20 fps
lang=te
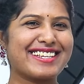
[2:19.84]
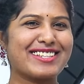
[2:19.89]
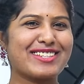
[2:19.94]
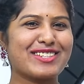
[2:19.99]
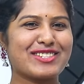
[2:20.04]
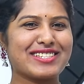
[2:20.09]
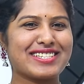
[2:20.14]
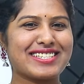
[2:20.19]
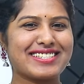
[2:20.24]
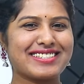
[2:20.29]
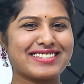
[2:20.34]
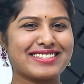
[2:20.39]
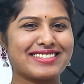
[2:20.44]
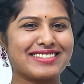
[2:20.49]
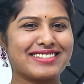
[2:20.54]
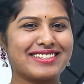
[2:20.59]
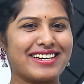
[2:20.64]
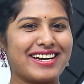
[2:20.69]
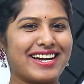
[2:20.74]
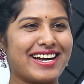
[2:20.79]
అదేదో జస్ట్
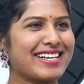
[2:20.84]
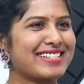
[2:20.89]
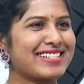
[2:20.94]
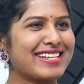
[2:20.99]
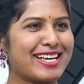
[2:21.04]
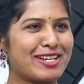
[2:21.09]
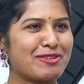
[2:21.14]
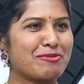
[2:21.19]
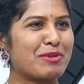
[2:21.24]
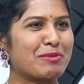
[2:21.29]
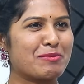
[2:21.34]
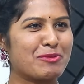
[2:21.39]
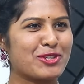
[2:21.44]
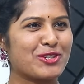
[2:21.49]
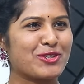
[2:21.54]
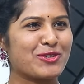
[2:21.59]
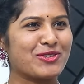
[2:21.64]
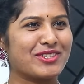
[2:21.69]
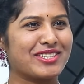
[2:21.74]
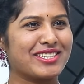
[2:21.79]
ఆ శారీ
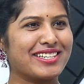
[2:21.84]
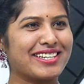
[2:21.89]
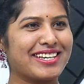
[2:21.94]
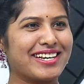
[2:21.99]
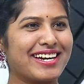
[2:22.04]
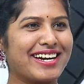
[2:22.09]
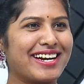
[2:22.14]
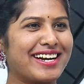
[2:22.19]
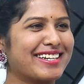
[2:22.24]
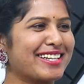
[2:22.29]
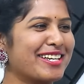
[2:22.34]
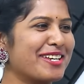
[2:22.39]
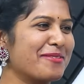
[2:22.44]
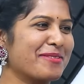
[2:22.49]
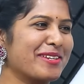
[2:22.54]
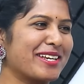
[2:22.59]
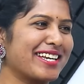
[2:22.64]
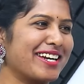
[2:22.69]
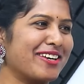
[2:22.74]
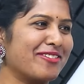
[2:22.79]
ప్రమోషన్ ఉంది ఆ
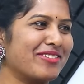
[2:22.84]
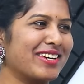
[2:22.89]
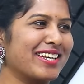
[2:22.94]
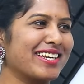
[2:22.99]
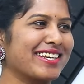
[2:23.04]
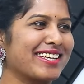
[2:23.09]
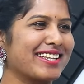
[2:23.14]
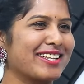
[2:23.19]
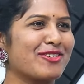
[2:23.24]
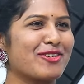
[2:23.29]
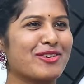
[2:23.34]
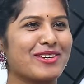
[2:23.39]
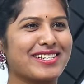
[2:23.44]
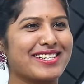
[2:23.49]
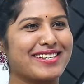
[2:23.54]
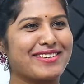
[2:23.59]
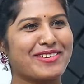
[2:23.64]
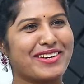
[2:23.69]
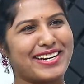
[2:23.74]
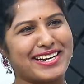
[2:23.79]
టైం కి అవ్వాలి కదా ఒక
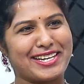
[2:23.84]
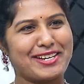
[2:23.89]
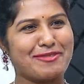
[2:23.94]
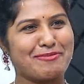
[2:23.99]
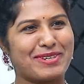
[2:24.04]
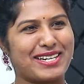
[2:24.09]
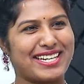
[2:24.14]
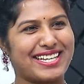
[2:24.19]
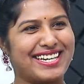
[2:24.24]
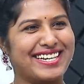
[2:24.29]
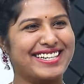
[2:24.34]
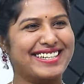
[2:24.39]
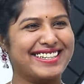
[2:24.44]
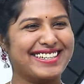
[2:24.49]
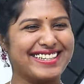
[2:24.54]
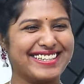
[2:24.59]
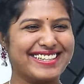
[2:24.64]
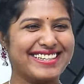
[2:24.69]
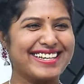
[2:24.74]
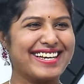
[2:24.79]
ఒక రీల్ పడాలి
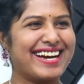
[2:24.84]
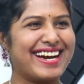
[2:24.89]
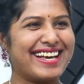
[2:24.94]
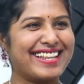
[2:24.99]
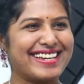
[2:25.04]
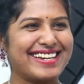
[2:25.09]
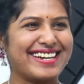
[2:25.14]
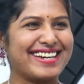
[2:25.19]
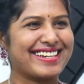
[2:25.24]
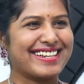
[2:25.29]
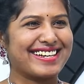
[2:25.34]
అదే నా